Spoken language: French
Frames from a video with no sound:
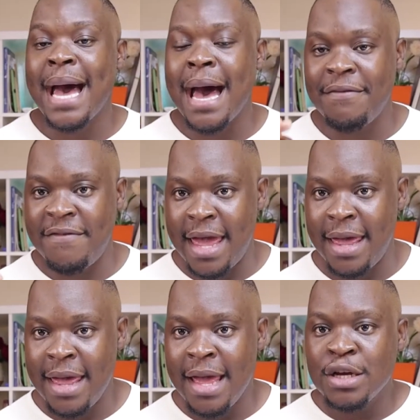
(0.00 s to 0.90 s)
par affaire
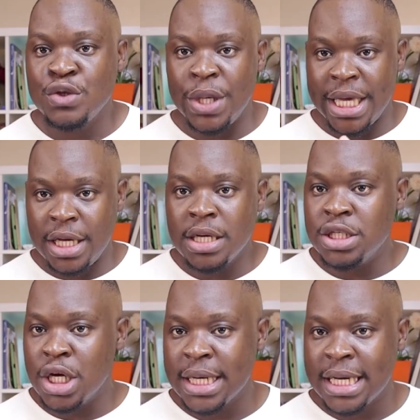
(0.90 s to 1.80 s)
sur
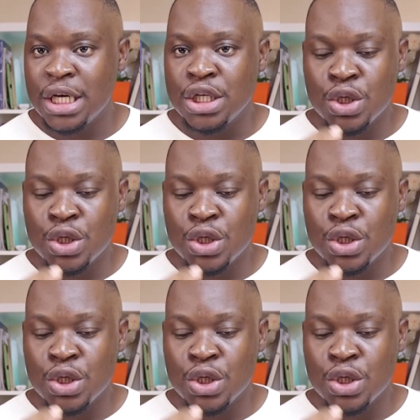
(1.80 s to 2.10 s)
e-jury.